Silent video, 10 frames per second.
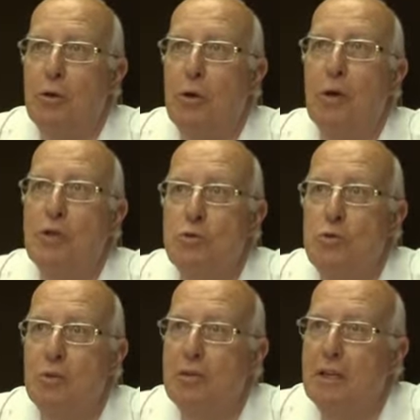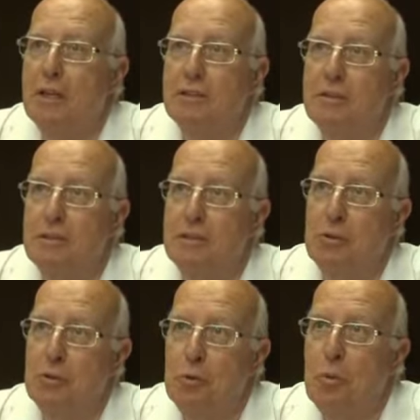résoudre des quantités de,
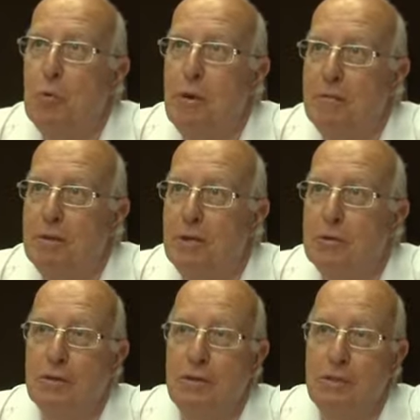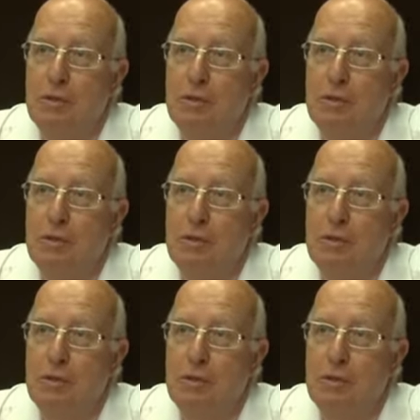de, problèmes dans le temps.